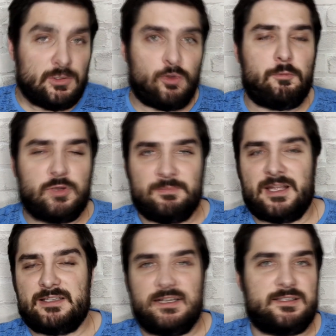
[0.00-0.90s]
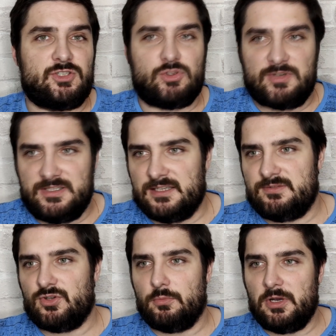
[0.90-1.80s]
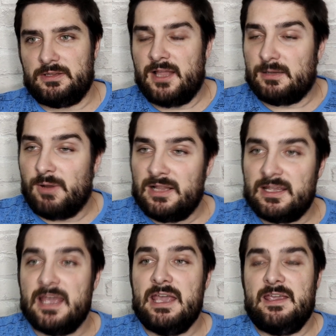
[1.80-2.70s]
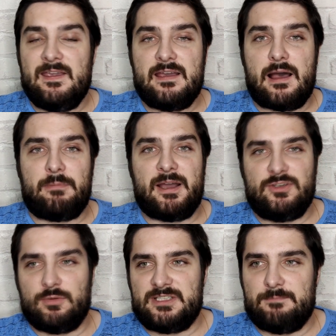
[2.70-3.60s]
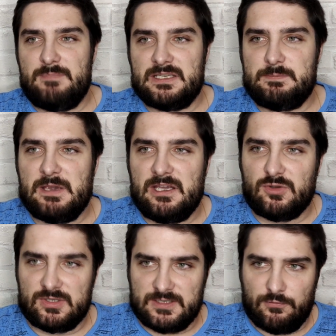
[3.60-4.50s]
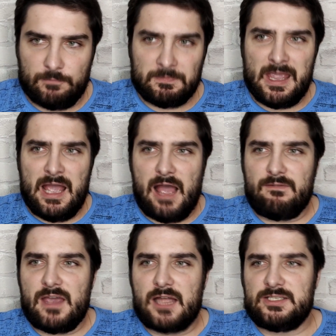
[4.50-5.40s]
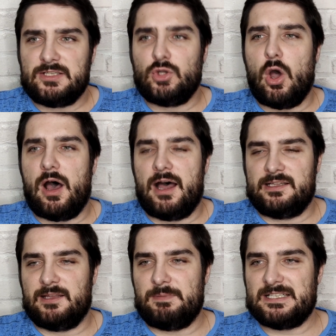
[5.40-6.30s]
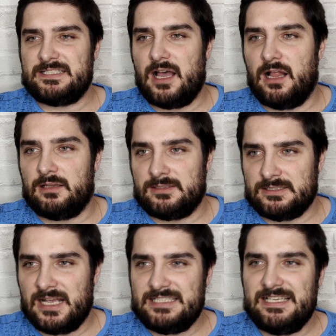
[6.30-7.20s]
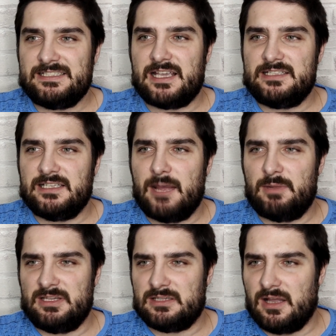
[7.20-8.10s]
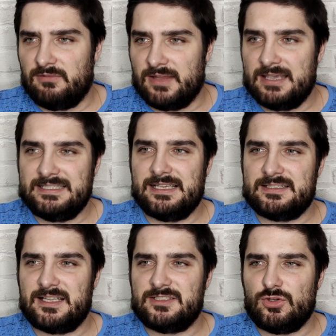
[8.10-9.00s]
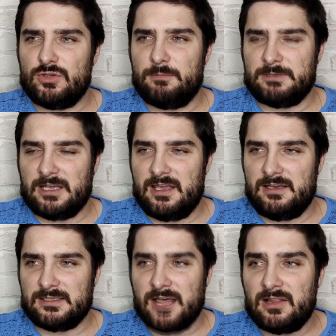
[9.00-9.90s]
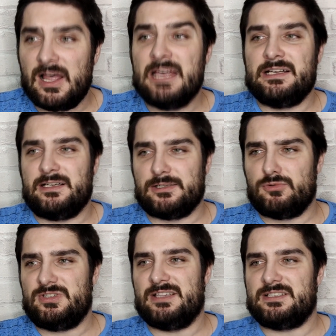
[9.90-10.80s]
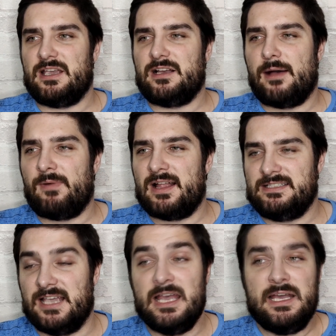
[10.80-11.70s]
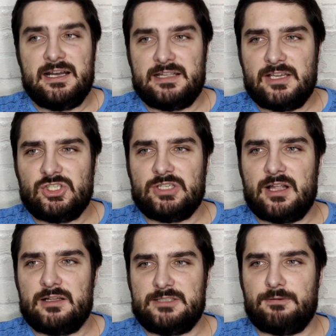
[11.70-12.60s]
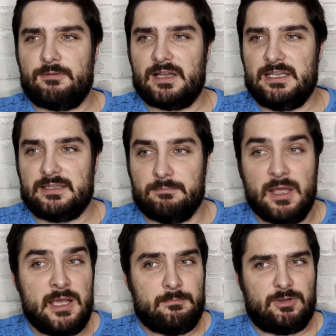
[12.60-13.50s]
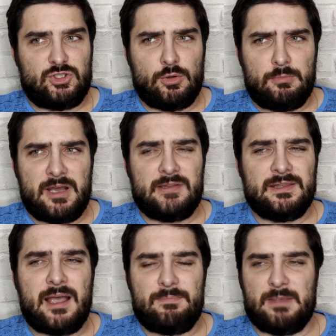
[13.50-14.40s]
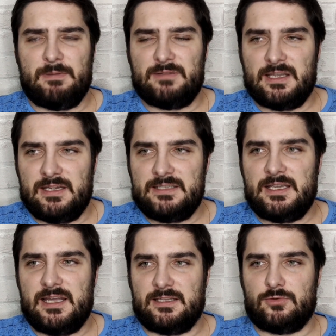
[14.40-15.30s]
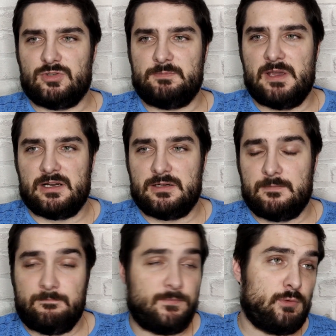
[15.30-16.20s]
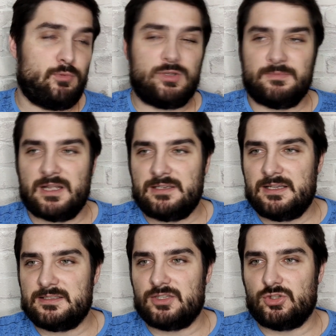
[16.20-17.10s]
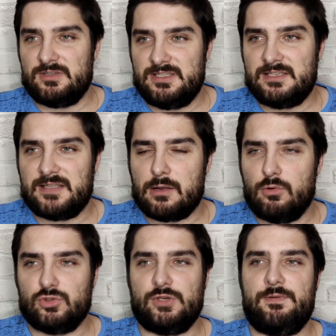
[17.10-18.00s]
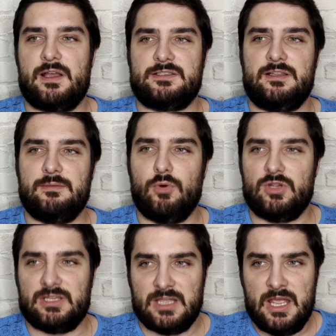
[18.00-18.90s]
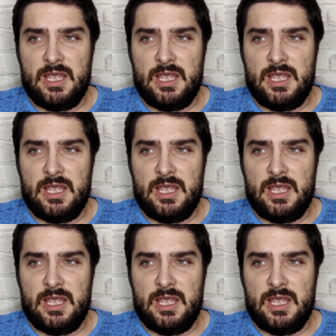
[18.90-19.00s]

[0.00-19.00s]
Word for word: Но будем надеяться, что здесь все будет нормально и обойдемся без переносов. Авиат Ноа написал, российская «Динамо» недавно сенсационно проиграла грузинской команде, хотя считалась фаворитом. Почему бы нам не повторить этот успех? Ну, будем надеяться, что здесь такого же фиаско не будет.